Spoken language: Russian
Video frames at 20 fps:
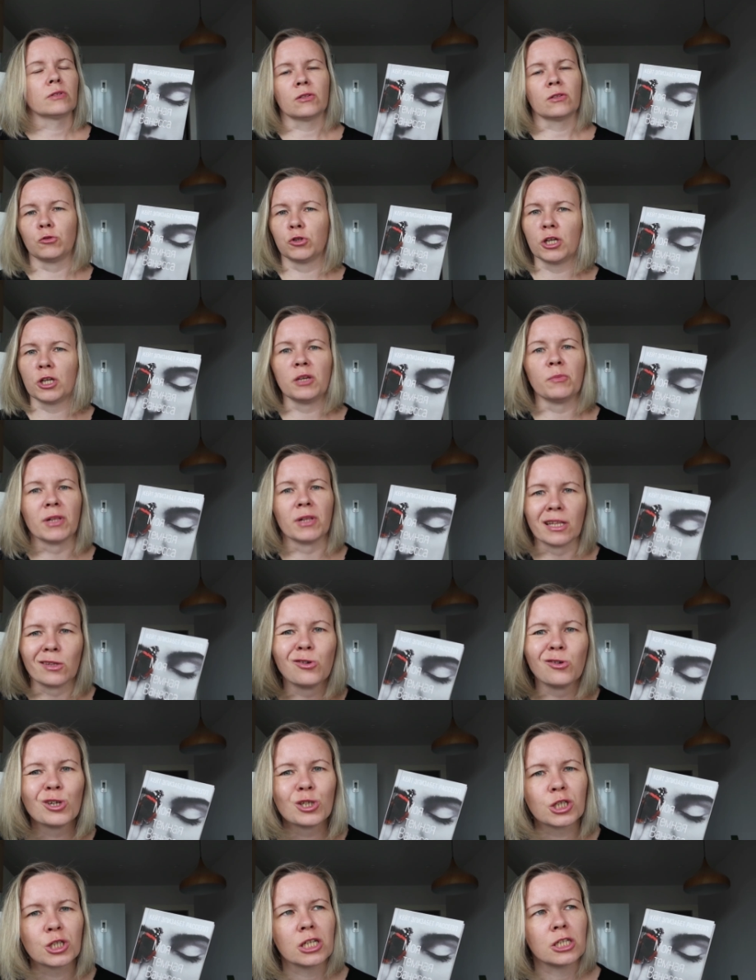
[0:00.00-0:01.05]
уже не
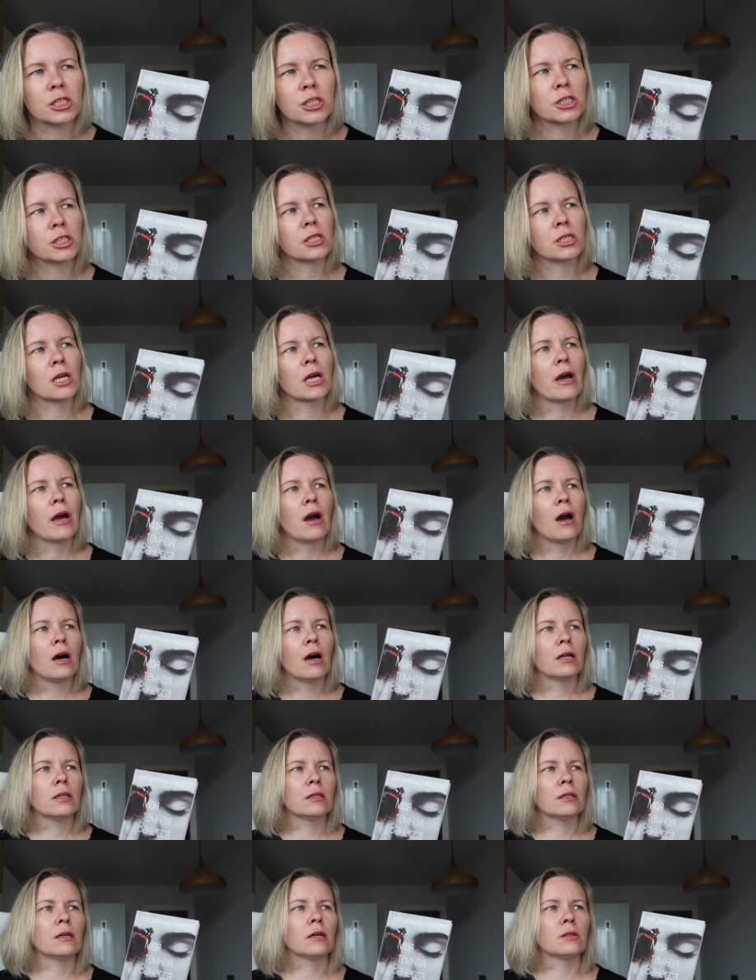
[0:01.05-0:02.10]
молодой женщины,
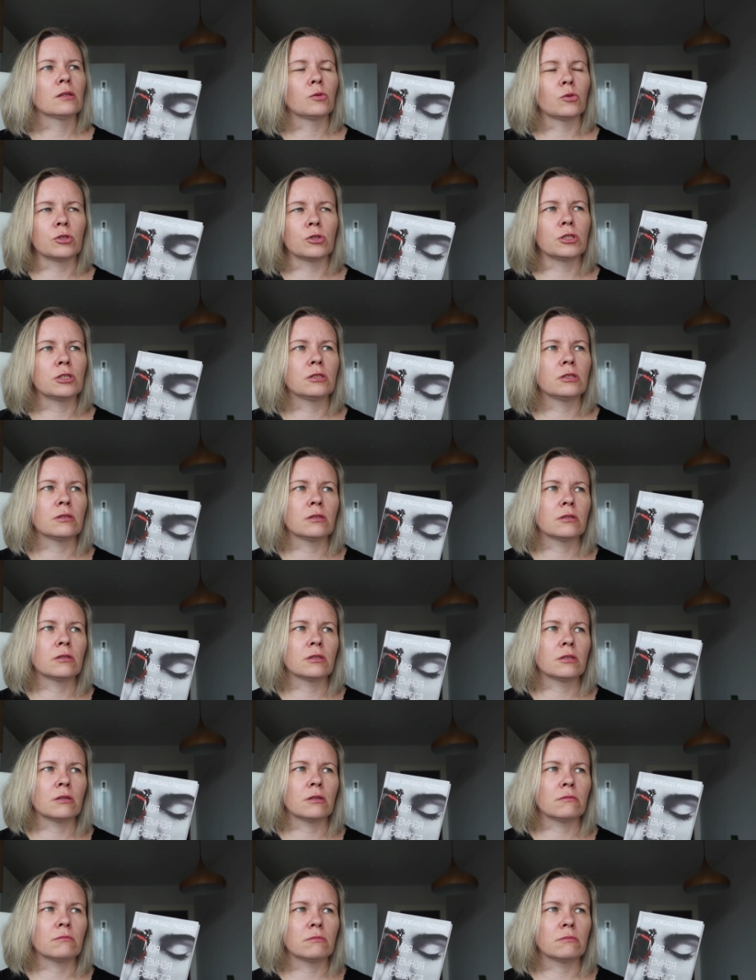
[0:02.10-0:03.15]
э, то есть
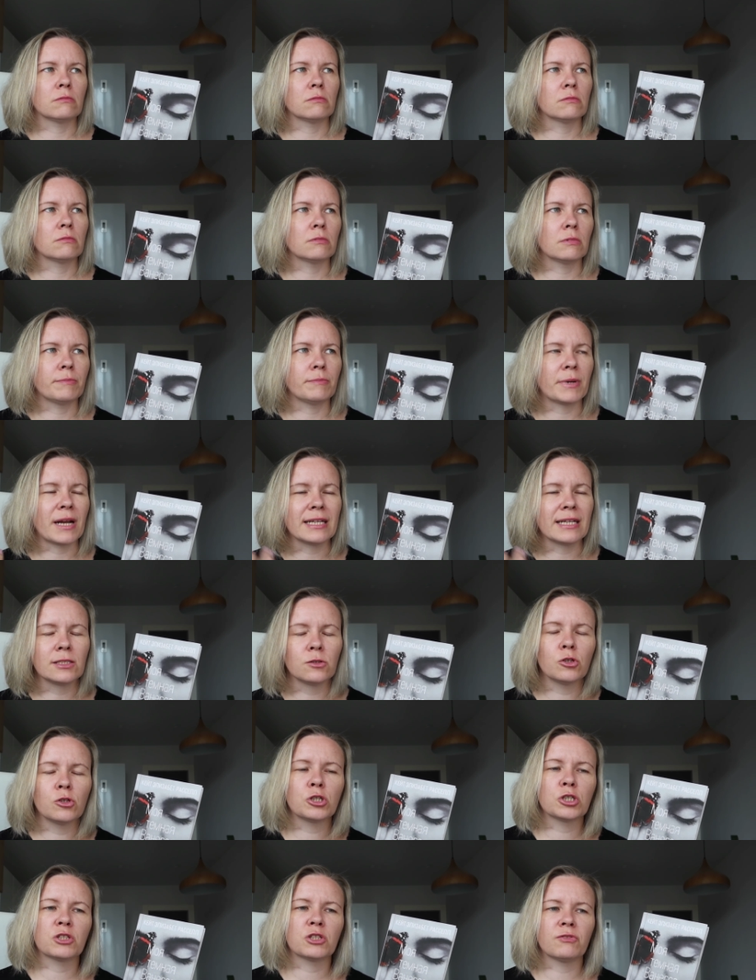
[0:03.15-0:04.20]
про
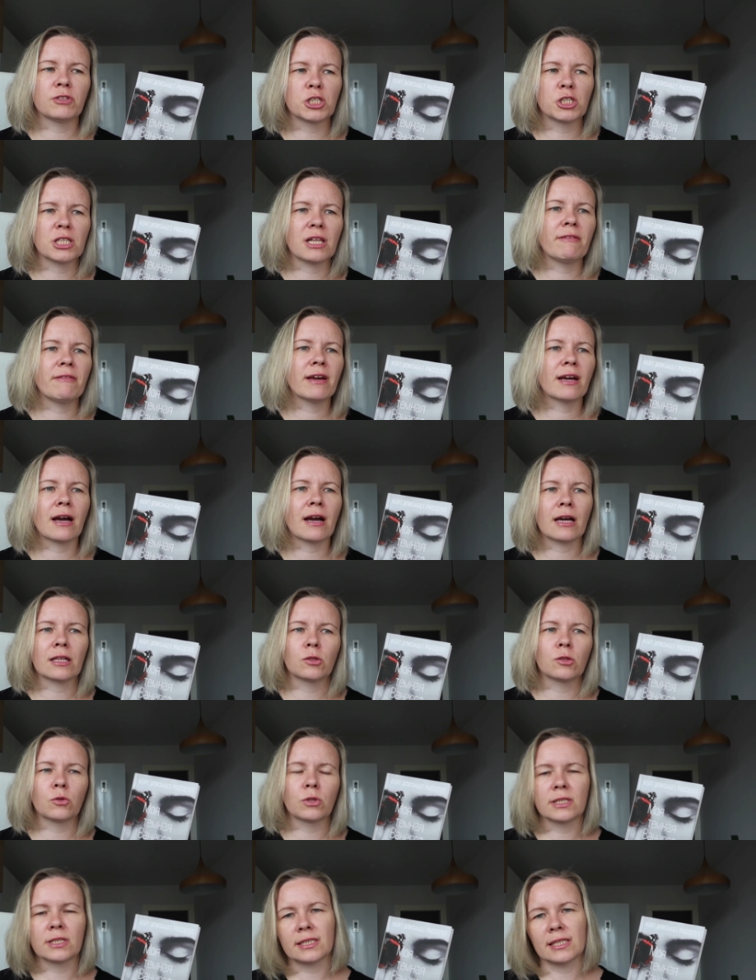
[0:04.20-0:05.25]
одиночество человека,
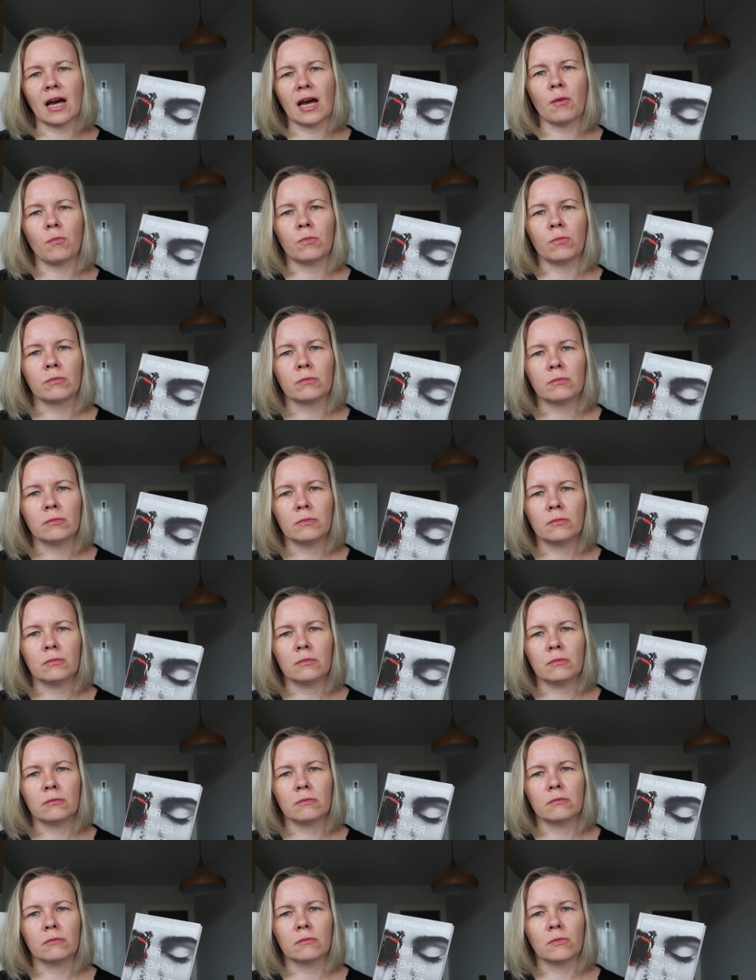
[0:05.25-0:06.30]
который сам
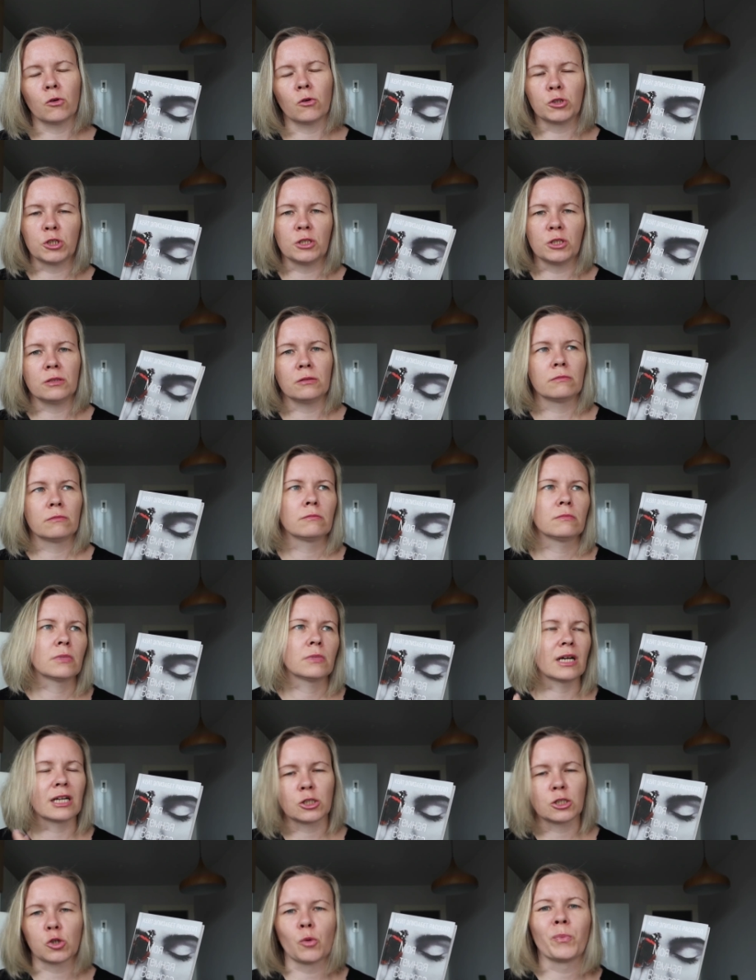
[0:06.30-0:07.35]
очень
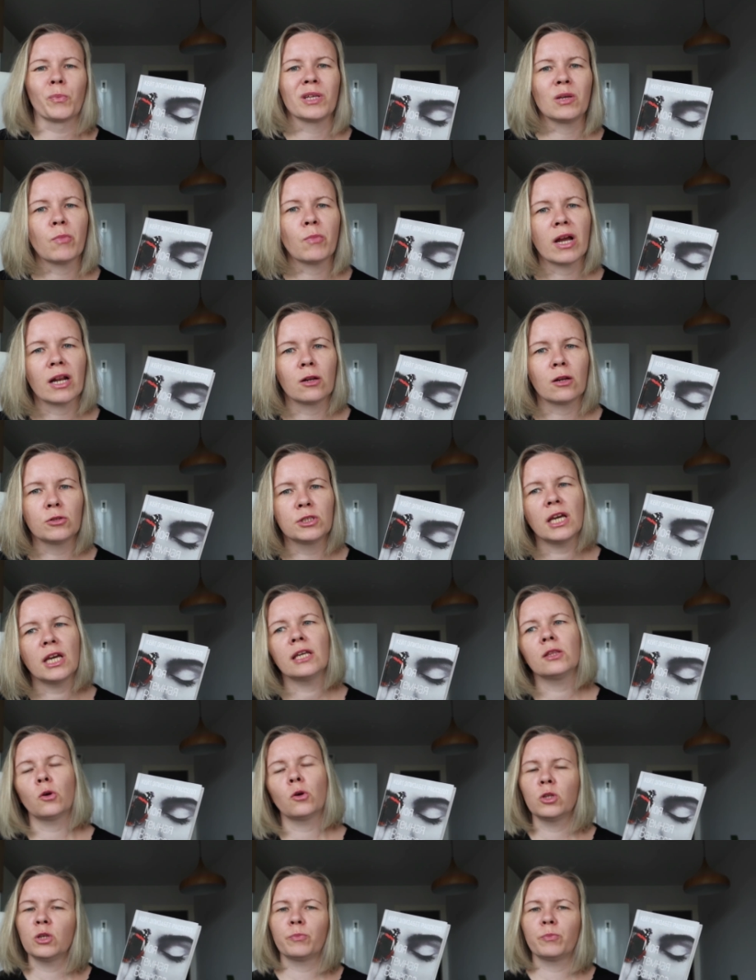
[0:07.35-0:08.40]
хорошо понимает людей,
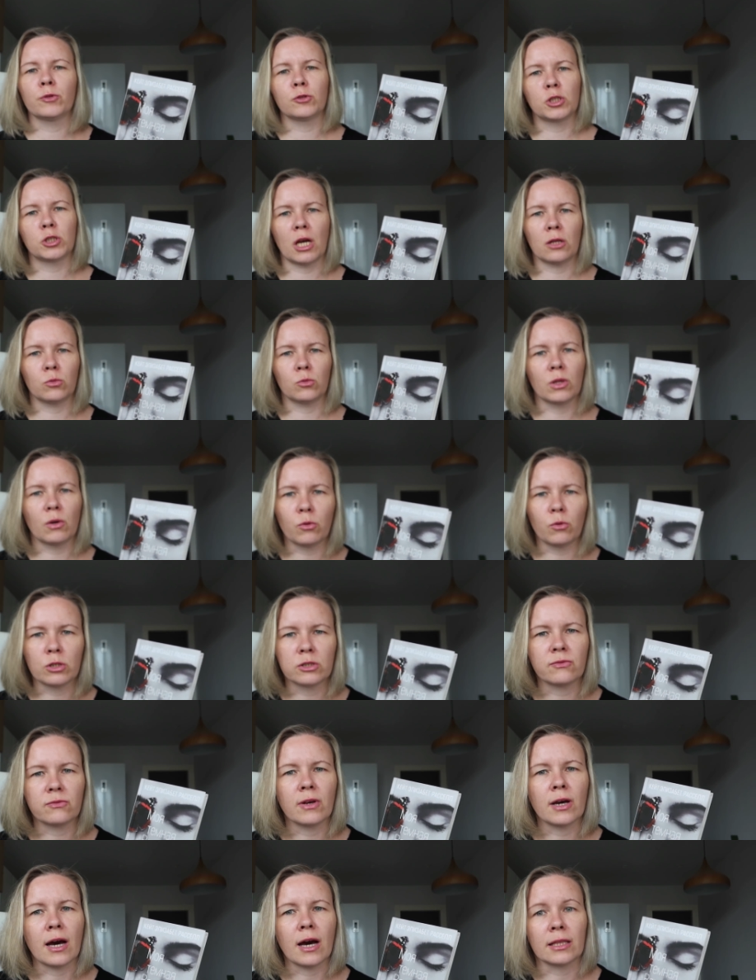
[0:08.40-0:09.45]
но не получает
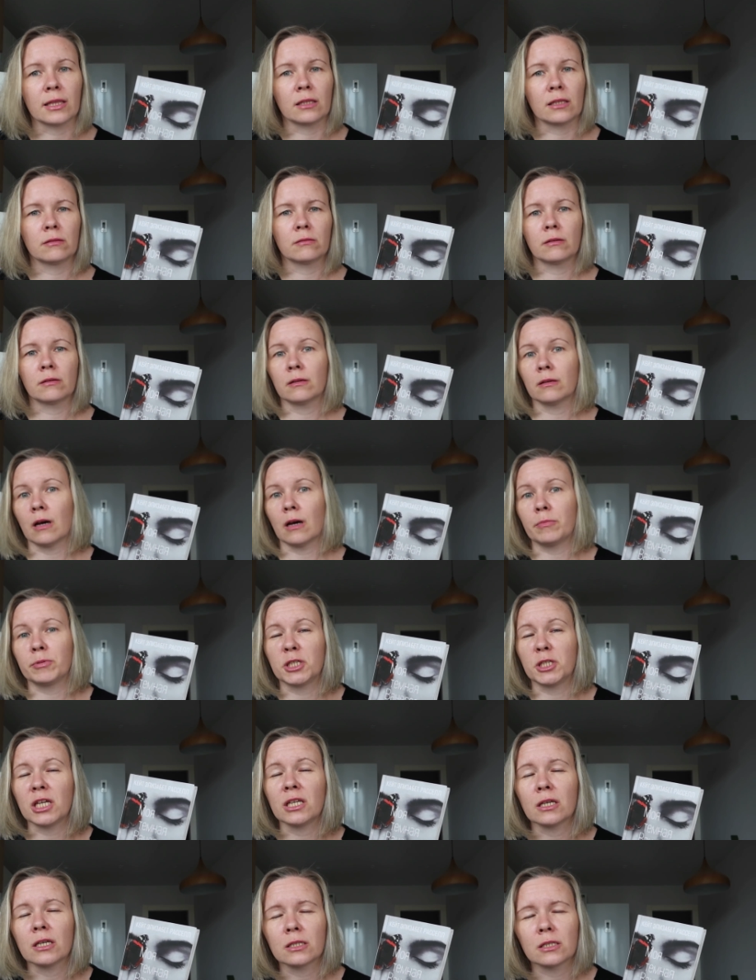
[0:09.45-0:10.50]
удовольствия от
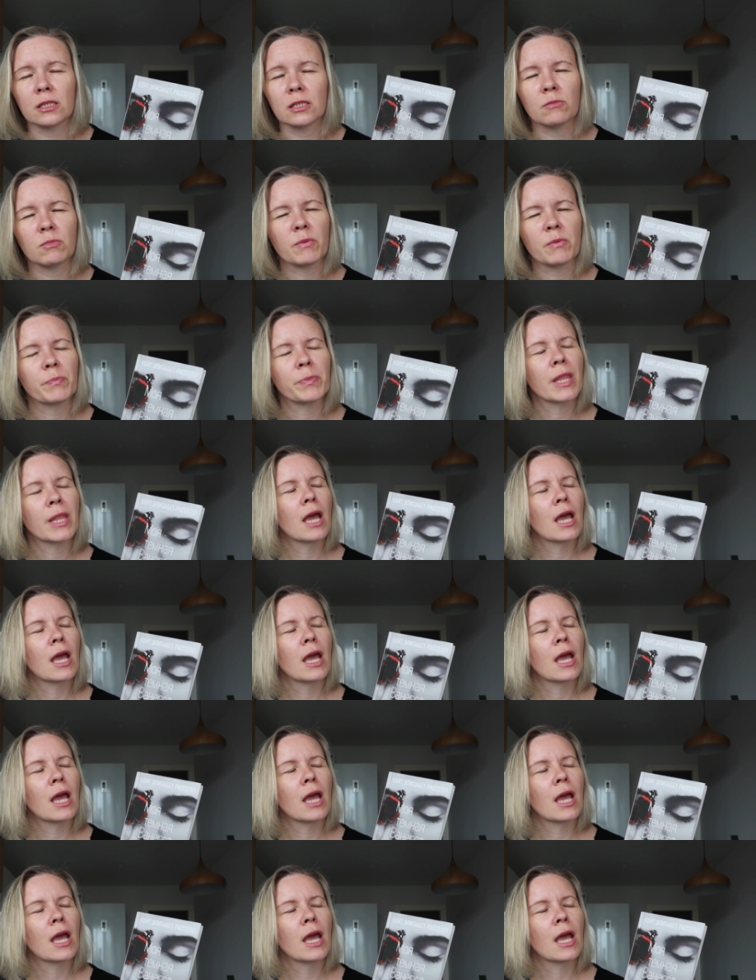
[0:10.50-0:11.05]
общения с ними,